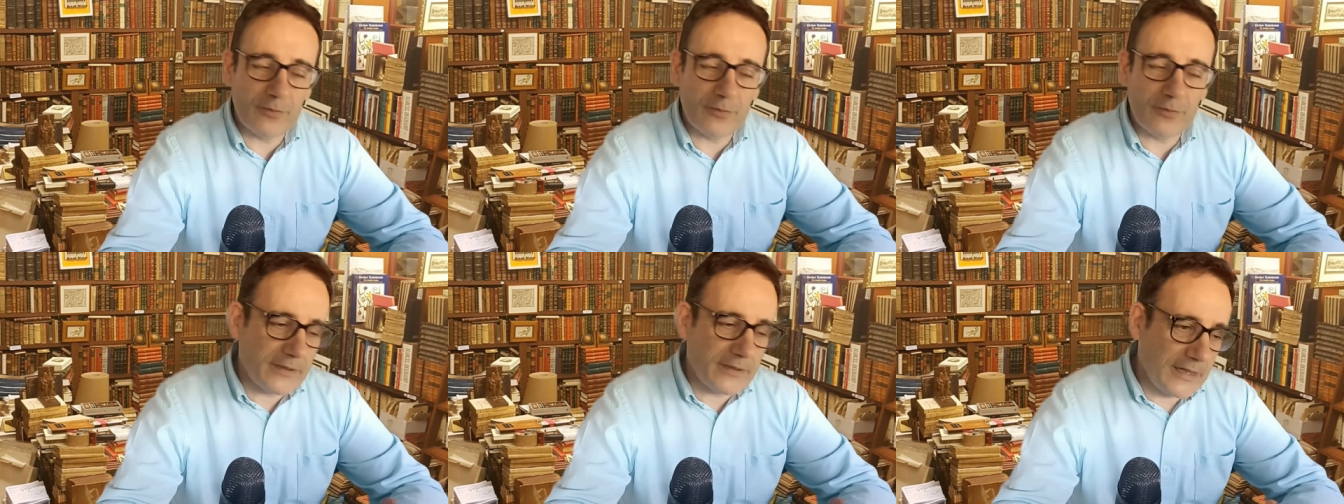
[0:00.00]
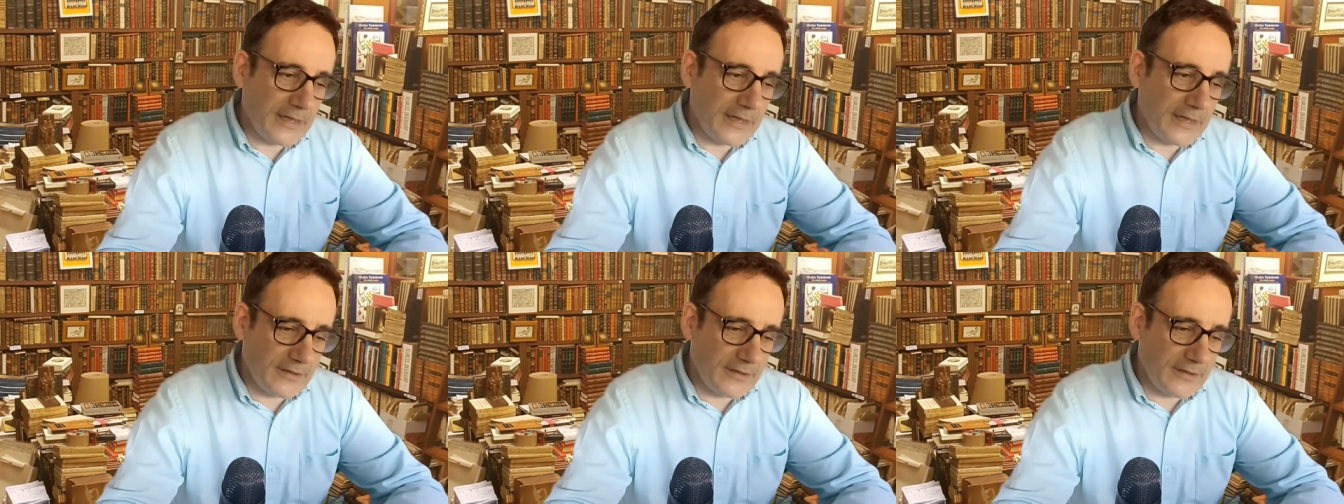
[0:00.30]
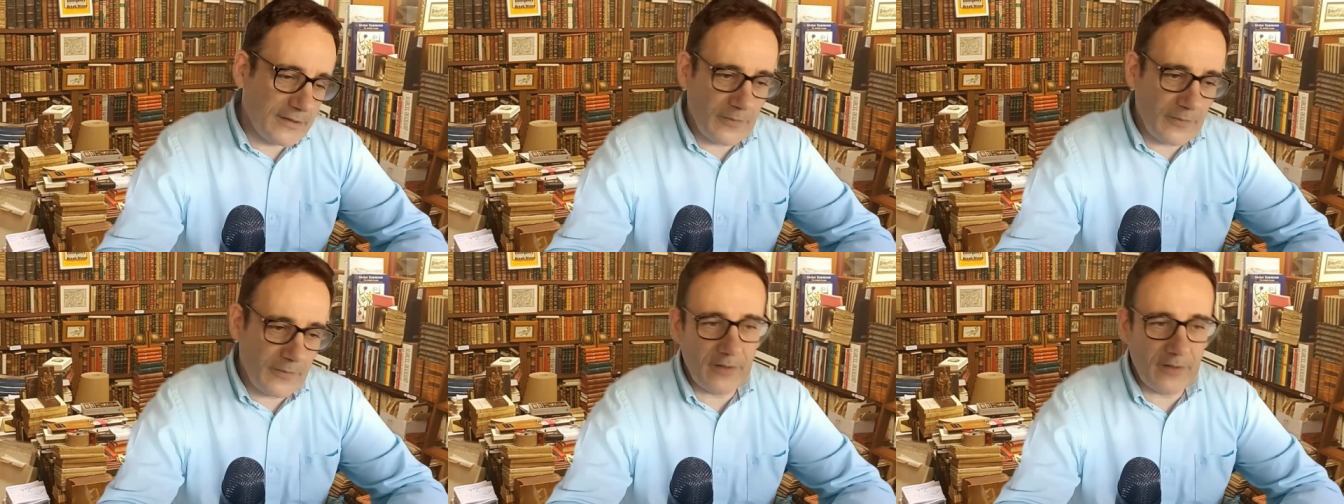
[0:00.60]
Es una
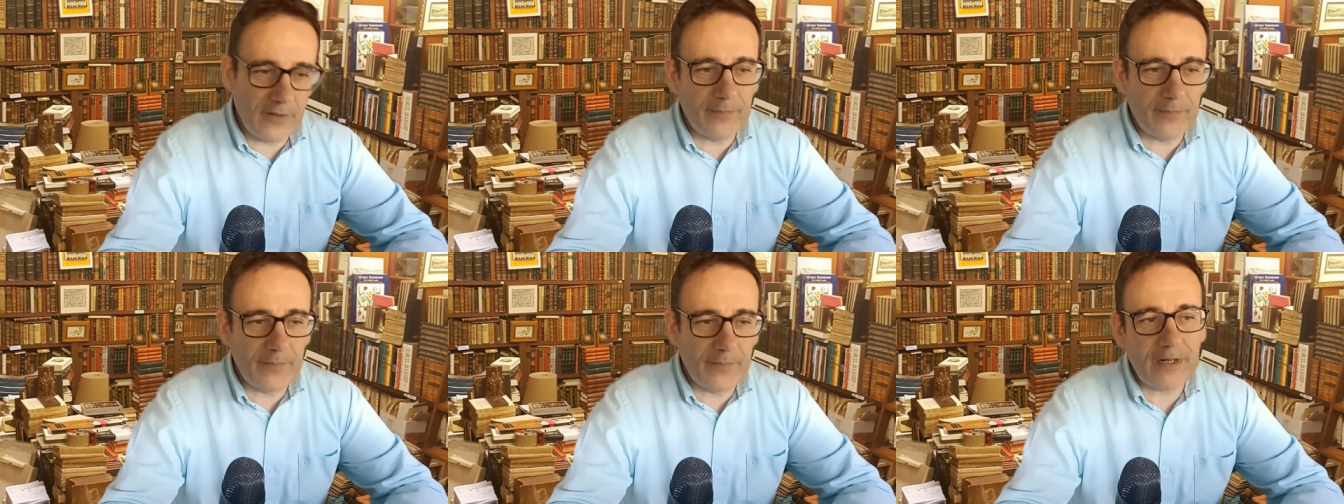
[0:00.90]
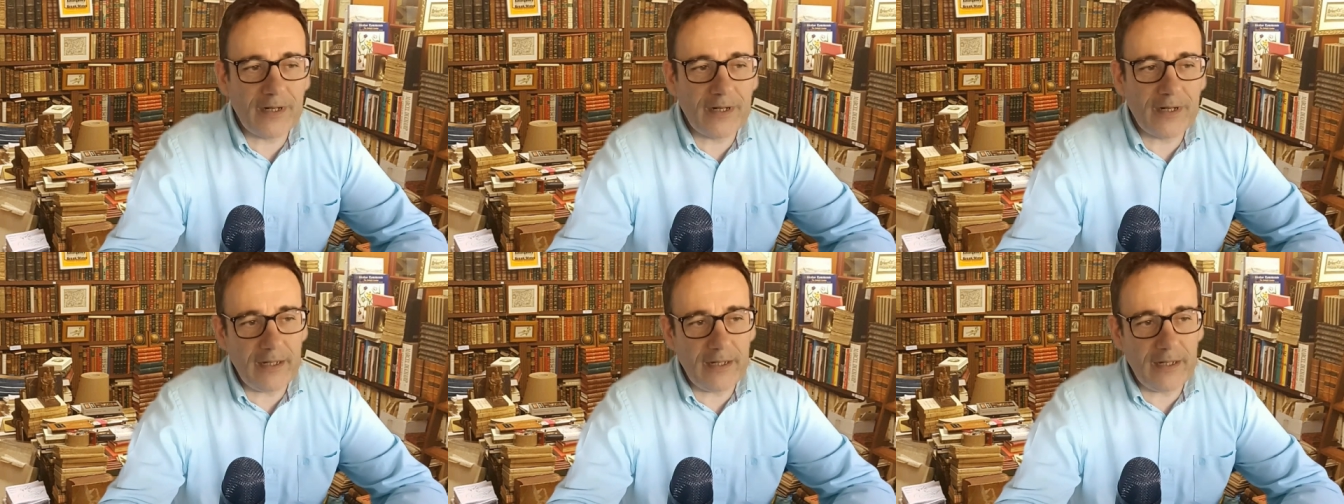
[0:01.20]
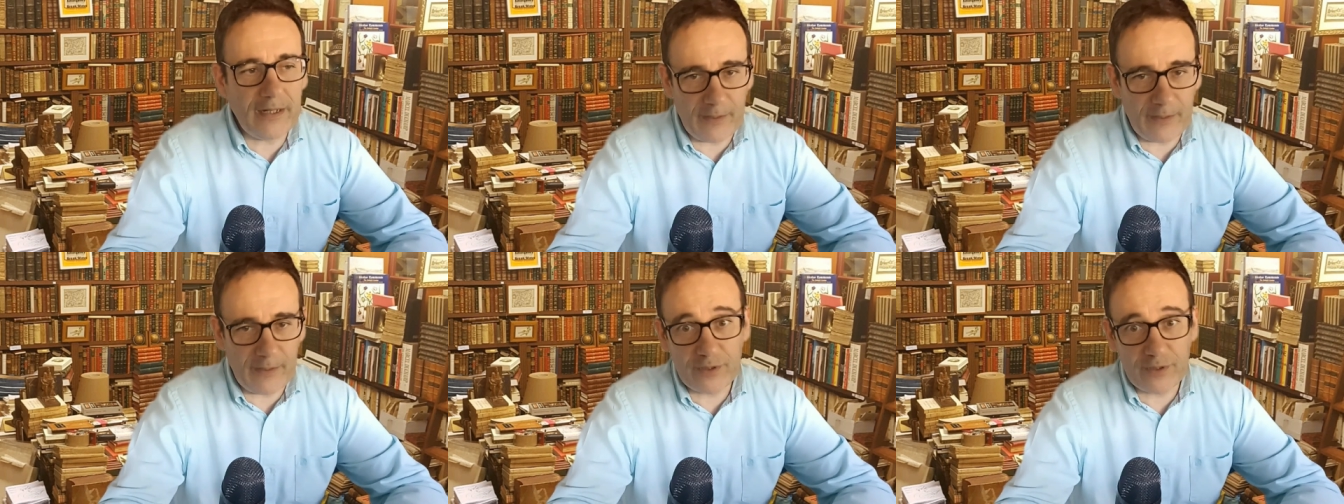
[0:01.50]
opinión personal y muy
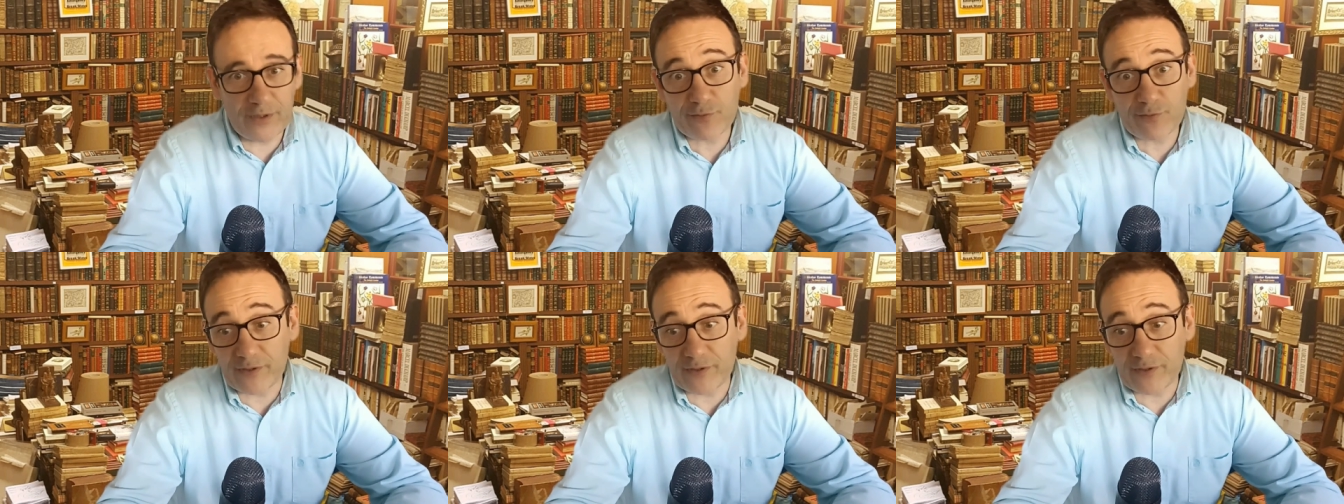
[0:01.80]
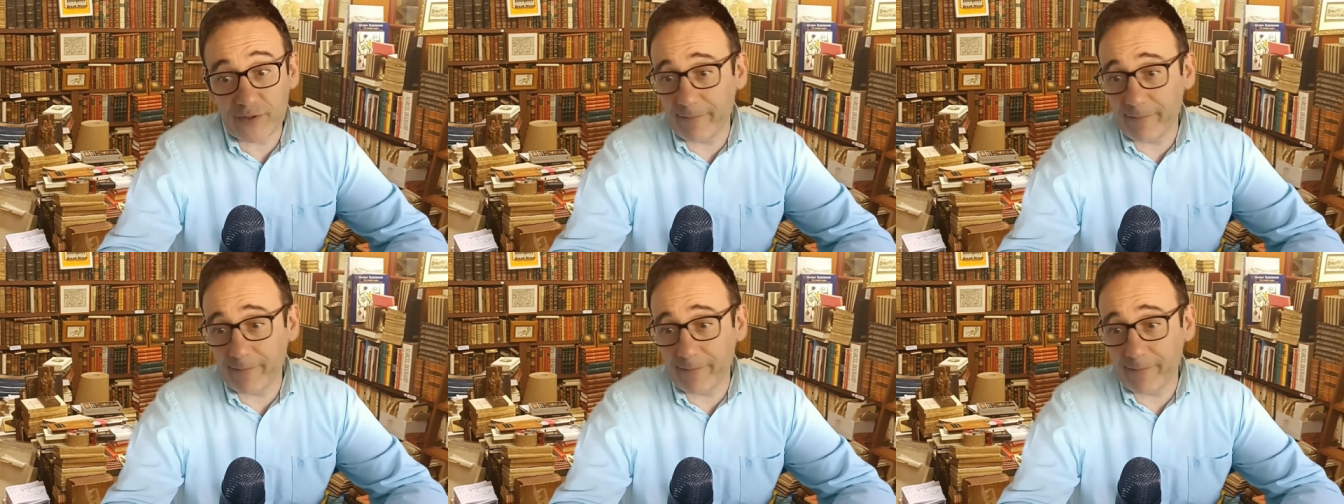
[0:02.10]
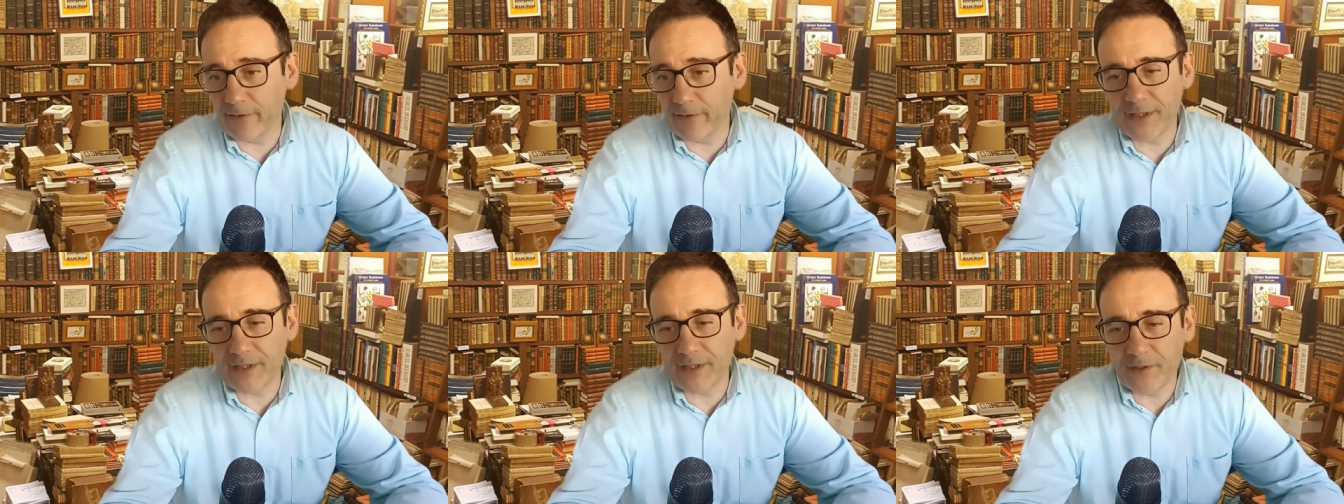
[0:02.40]
discutible, lo
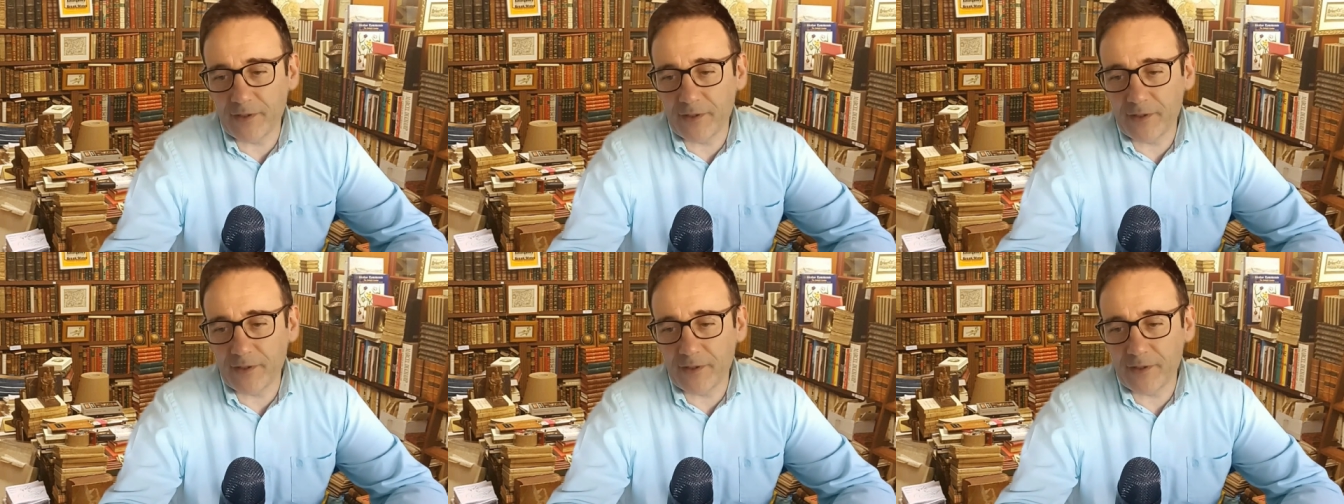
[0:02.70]
entiendo.